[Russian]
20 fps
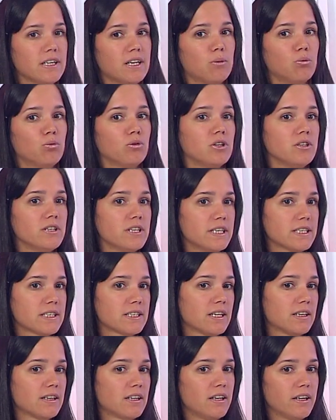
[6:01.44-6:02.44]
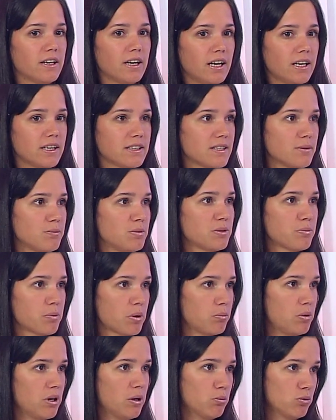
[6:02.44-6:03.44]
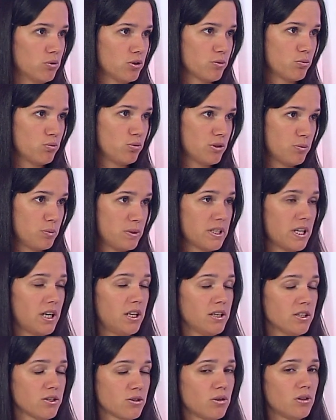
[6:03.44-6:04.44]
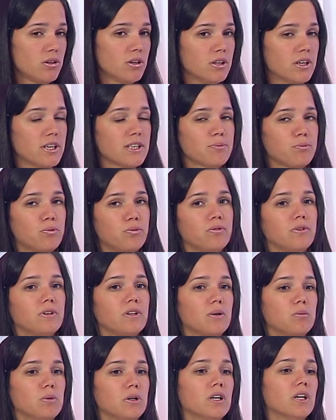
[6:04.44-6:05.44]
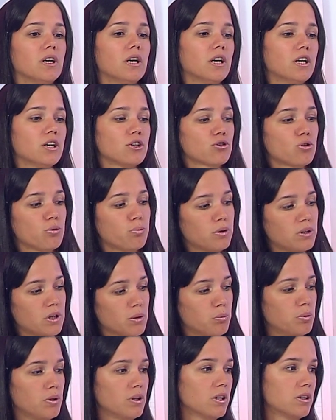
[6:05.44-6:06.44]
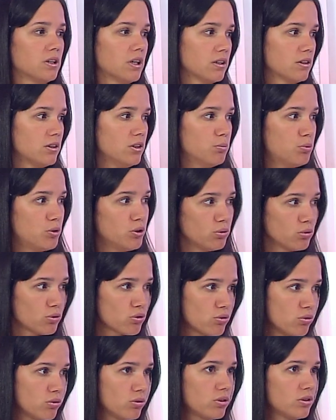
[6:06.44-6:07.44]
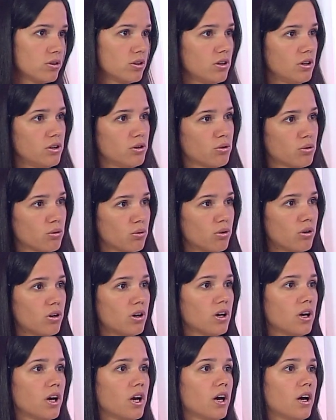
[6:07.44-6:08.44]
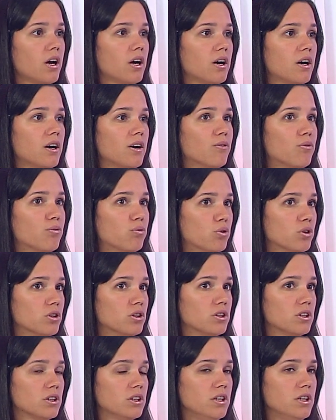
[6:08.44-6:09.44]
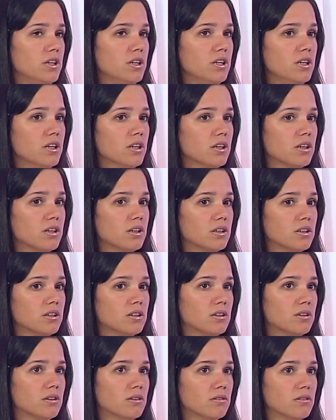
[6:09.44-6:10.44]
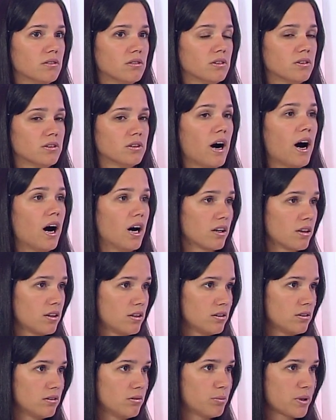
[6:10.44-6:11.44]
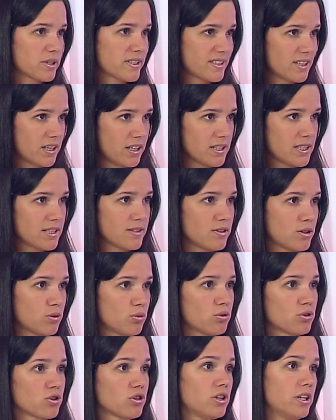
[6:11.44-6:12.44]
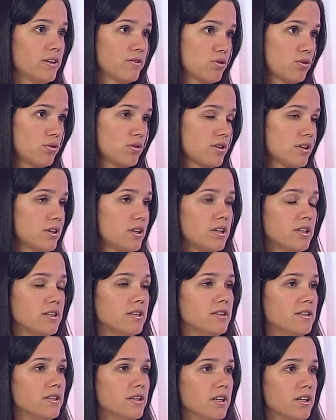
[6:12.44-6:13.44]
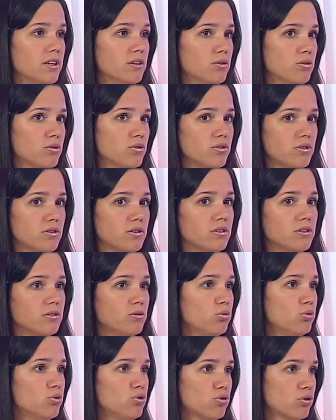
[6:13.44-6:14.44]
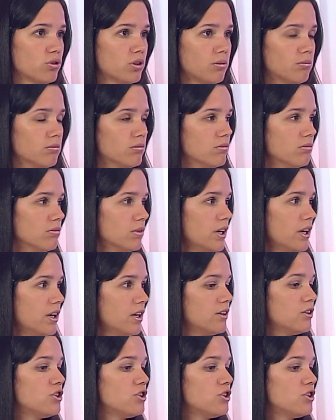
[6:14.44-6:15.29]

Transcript: если кому-то интересно откликается, без проблем. У нас будут специальные зоны да, с пуфиками, чтобы это было так непринужденно, легко. Вот. И э, э, арт-пространство тоже для взрослых и детей. То есть, э, ну, еще там